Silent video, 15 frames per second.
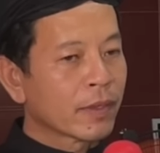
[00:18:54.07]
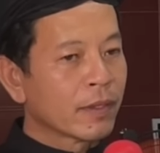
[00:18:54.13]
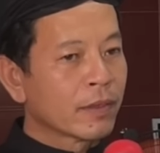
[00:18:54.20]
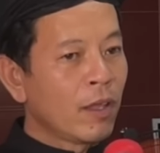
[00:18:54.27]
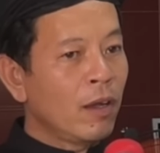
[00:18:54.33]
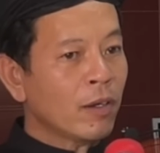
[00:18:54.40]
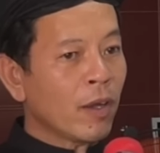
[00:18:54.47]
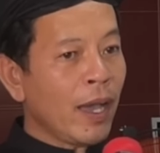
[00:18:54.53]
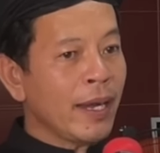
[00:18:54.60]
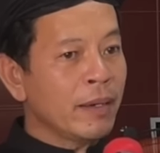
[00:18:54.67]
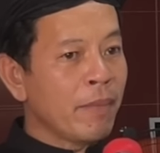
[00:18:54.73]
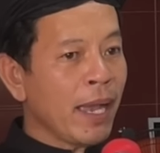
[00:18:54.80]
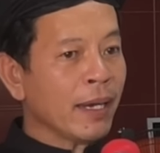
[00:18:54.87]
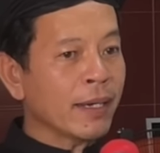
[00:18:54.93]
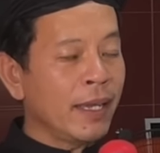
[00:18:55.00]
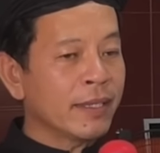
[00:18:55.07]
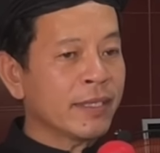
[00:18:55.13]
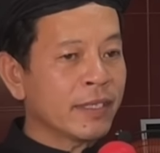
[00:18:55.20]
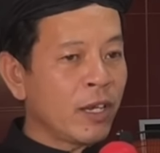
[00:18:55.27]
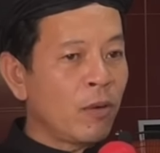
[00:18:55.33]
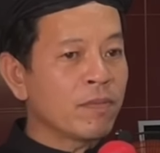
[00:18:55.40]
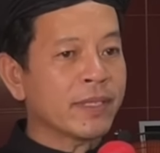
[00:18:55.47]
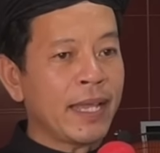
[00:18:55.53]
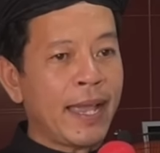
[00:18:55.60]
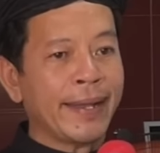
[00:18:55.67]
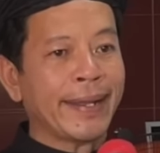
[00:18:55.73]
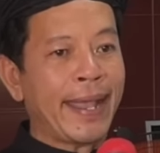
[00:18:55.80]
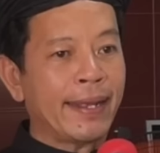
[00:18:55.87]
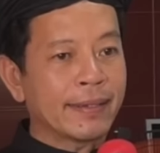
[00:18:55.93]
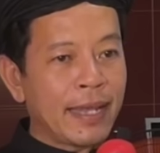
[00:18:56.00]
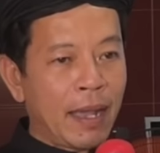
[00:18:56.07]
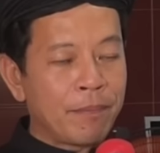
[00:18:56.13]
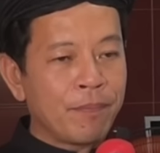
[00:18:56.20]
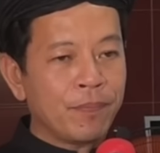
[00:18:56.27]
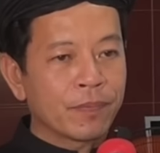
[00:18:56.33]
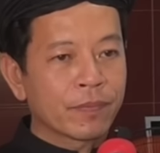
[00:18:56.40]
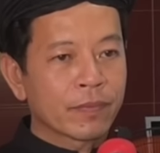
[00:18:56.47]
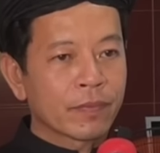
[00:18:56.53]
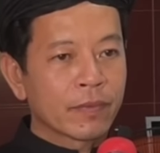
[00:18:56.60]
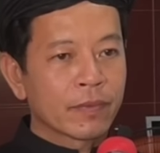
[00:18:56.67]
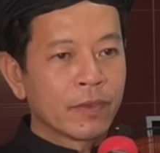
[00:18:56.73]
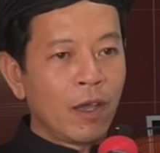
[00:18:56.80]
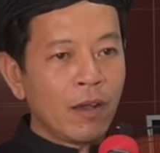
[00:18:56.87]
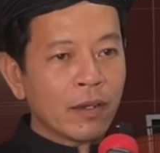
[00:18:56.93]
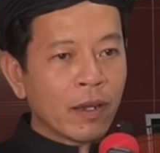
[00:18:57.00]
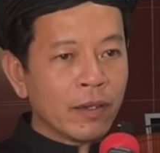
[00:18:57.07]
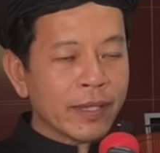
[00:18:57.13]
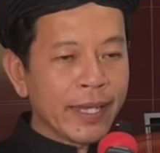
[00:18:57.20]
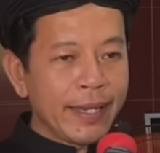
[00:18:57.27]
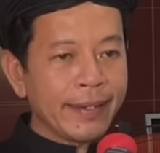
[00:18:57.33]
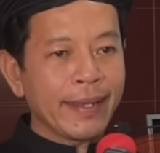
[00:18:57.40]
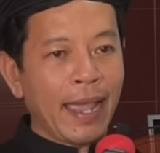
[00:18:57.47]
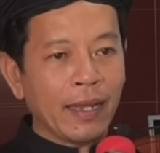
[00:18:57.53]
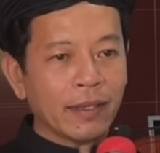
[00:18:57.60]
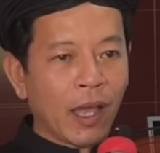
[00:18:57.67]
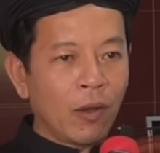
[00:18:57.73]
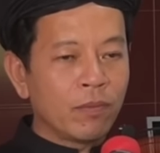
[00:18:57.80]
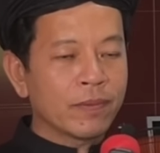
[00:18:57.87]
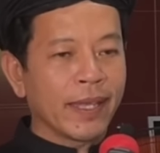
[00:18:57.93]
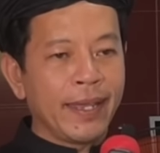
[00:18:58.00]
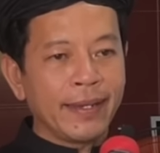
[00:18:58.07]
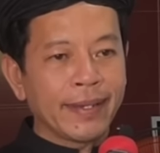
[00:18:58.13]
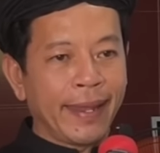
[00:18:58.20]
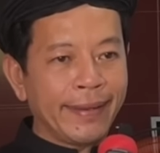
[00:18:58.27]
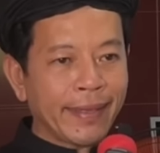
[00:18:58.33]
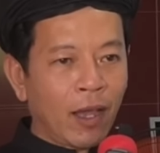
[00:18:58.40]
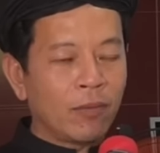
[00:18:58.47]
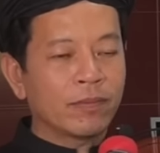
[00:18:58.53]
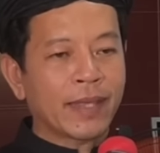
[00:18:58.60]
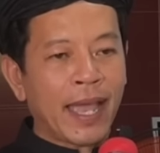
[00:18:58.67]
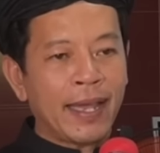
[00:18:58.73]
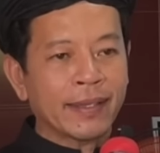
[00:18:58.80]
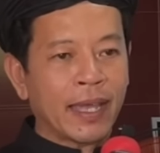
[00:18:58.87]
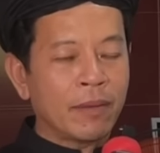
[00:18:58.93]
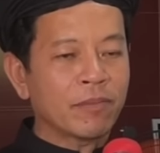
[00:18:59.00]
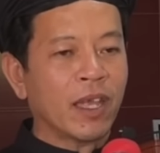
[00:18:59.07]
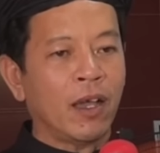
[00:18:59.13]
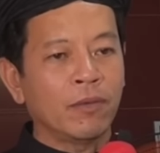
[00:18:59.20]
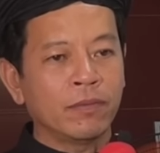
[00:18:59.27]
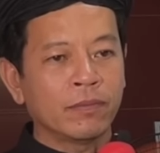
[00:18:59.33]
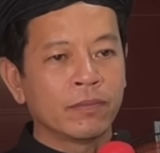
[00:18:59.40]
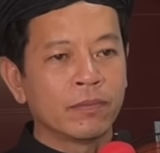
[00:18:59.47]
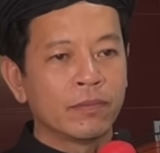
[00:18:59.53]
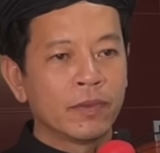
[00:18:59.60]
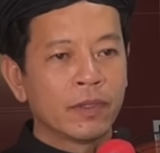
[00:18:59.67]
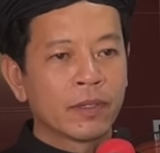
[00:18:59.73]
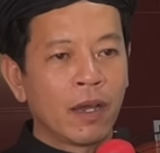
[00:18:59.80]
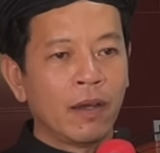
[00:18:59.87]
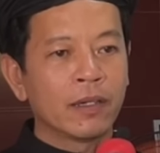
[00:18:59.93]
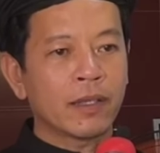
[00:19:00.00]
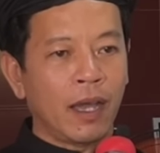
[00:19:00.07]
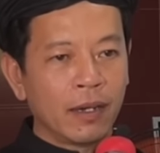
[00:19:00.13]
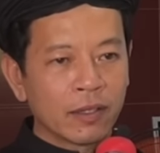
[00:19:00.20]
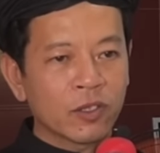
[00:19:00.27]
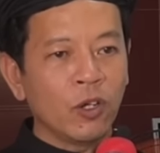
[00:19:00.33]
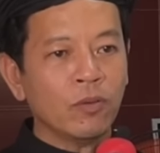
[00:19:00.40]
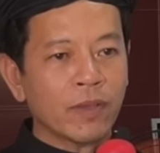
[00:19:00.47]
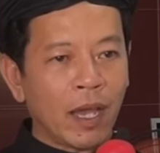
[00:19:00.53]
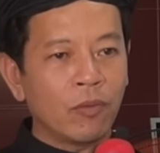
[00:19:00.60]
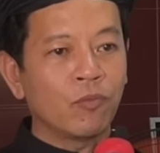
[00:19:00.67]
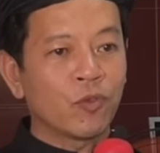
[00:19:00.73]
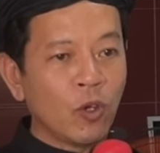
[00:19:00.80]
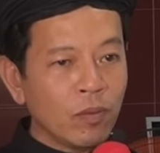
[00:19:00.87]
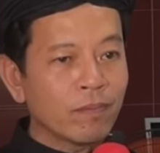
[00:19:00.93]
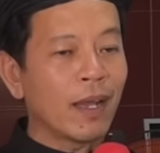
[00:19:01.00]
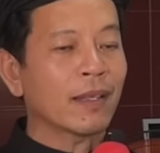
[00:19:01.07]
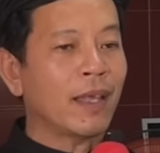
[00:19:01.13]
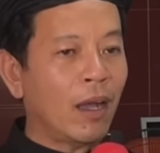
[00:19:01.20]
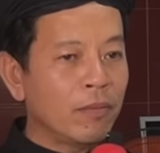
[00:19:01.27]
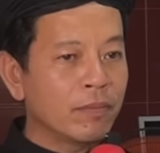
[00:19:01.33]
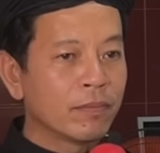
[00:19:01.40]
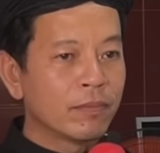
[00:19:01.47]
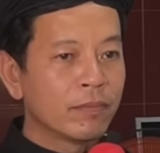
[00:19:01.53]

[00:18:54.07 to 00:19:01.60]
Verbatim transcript: nó có ánh mắt là trong xa ngàn dặm nó có thiên nhãn thông thiên nhĩ thông ta tam thông rồi thần túc thông túc mạng thông